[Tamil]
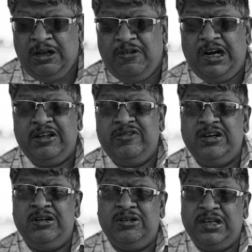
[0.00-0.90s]

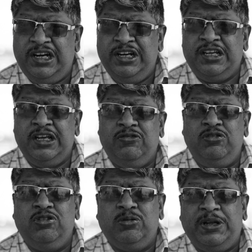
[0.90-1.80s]
வாழவங்களோட எண்ணிக்கை
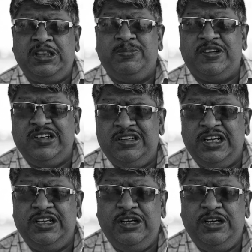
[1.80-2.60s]
இன்னும் ஒரு பத்து பர்சன்ட் ஆகி